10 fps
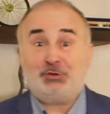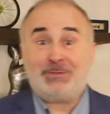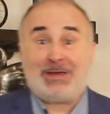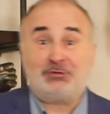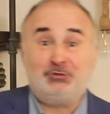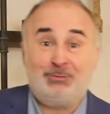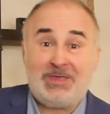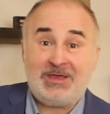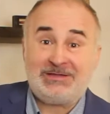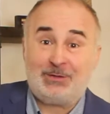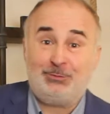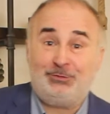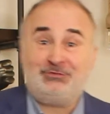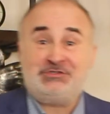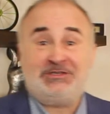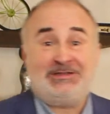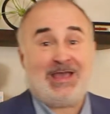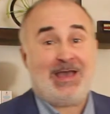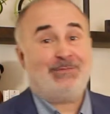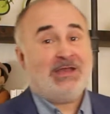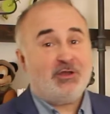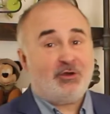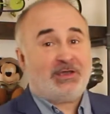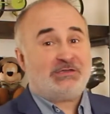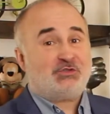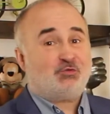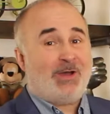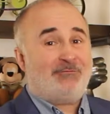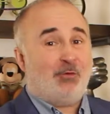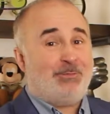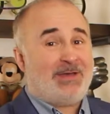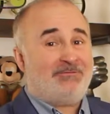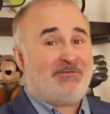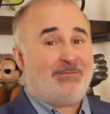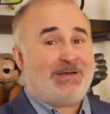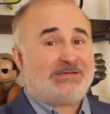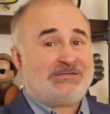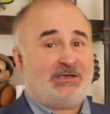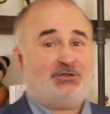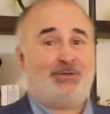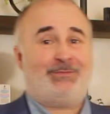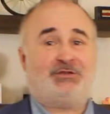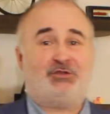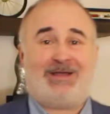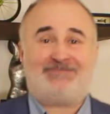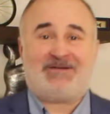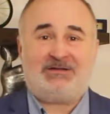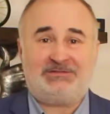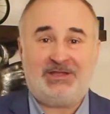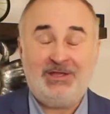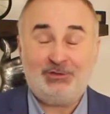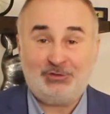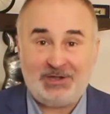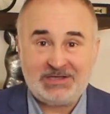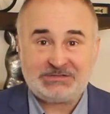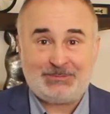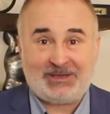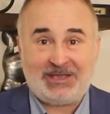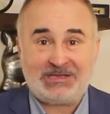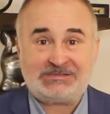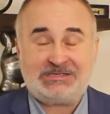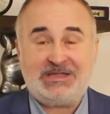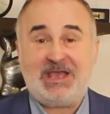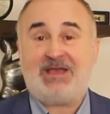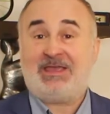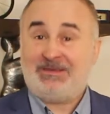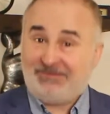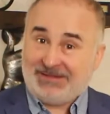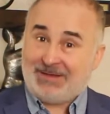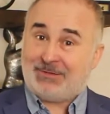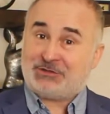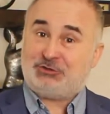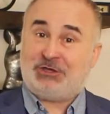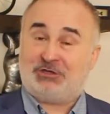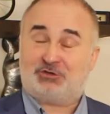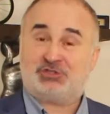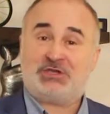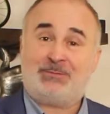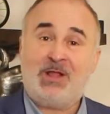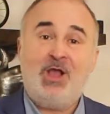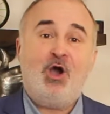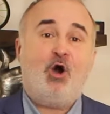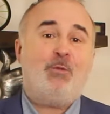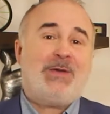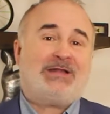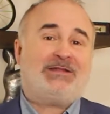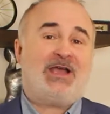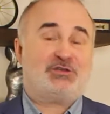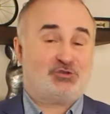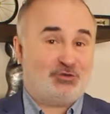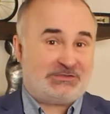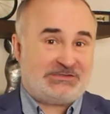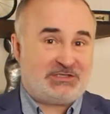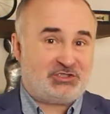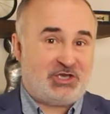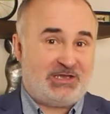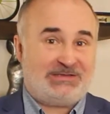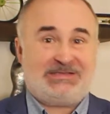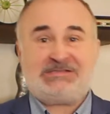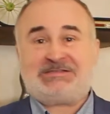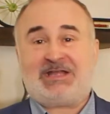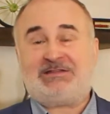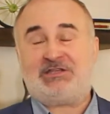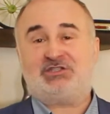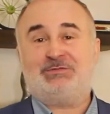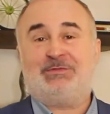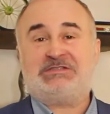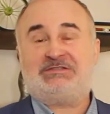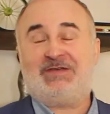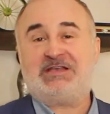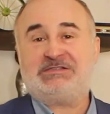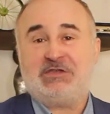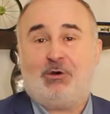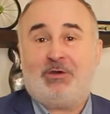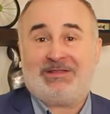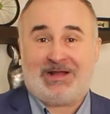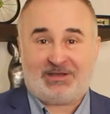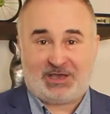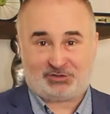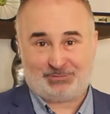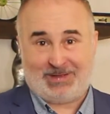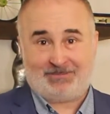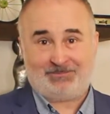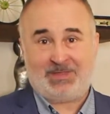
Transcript: nom est Mario Loubier et dans le but de vous aider à améliorer soit vos performances dans le domaine de la vente, de l'expérience client et évidemment du leadership, on partage sur cette chaîne des stratégies de motivation et d'engagement.